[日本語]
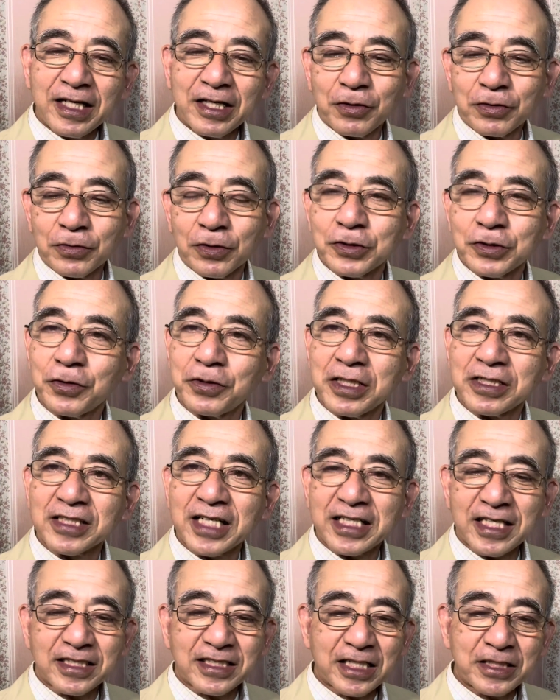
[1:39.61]
この情熱
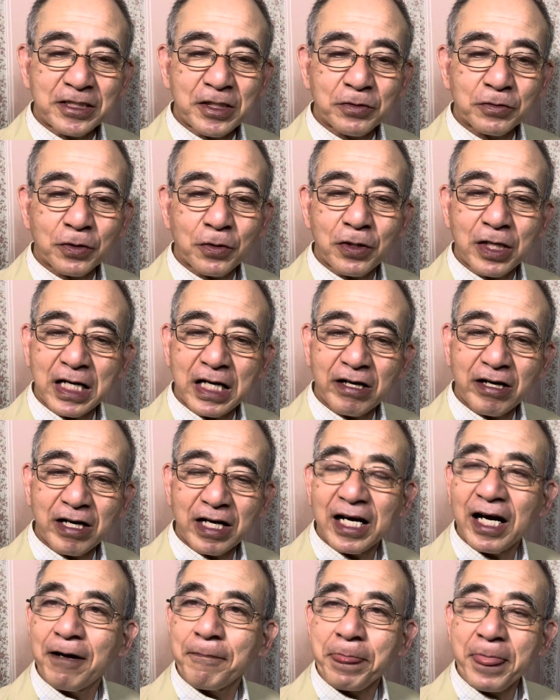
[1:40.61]
草チャンネルのトラガか
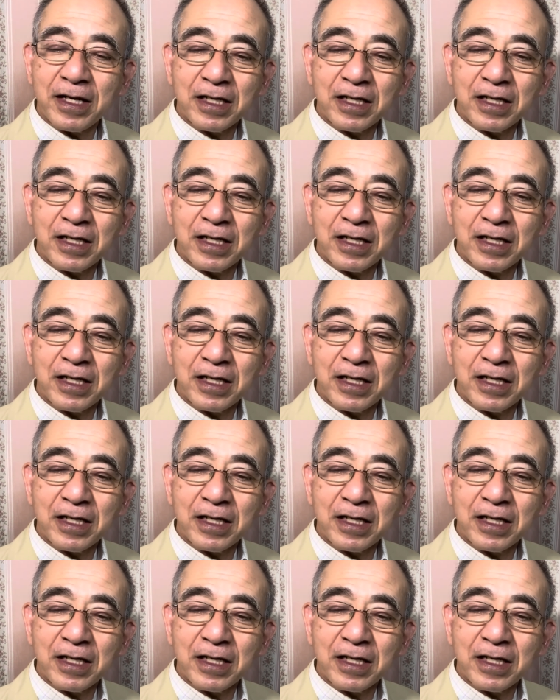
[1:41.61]
ら、